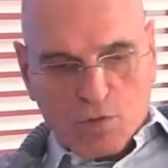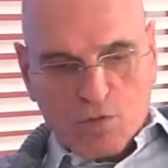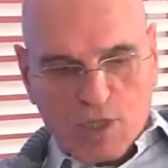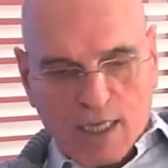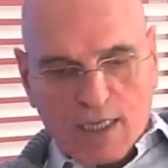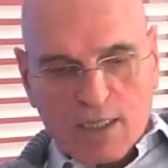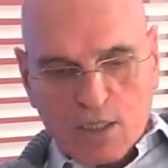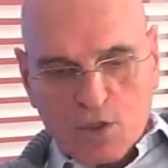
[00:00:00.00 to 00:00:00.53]

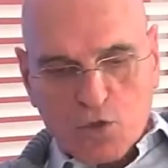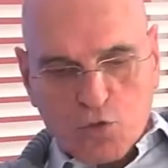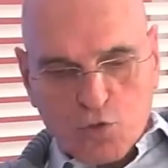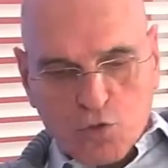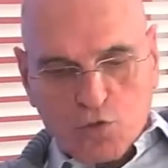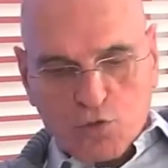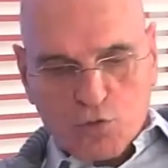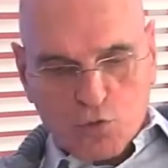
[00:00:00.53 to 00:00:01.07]
özellikle
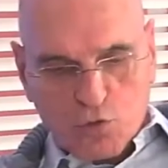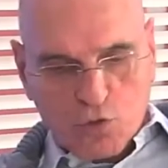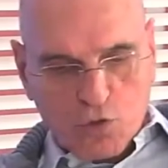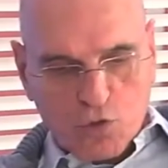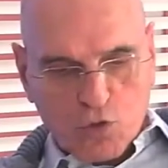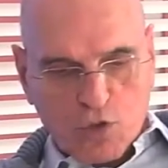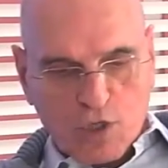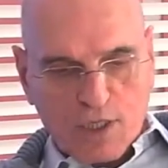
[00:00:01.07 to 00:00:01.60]
şu
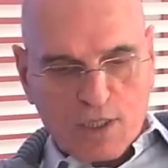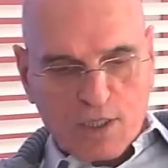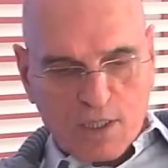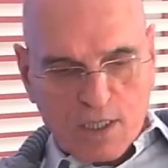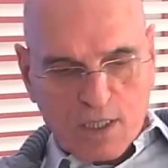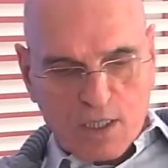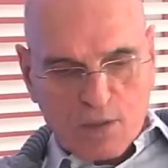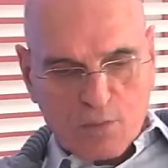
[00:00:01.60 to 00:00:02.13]
soruyu soran
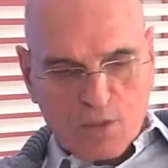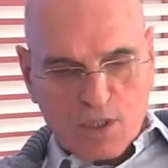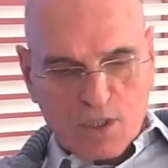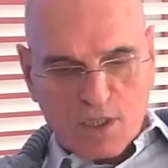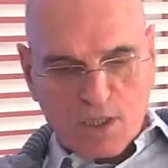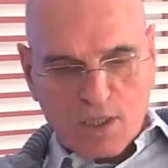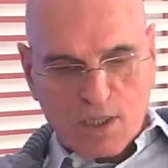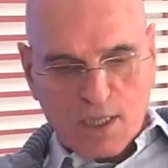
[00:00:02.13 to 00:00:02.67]

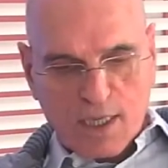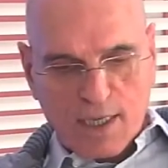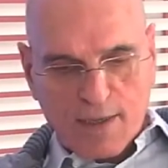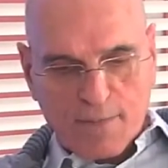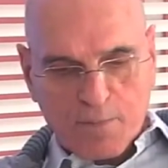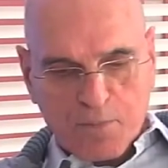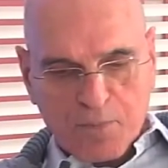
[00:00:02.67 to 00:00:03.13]
izleyicimizin de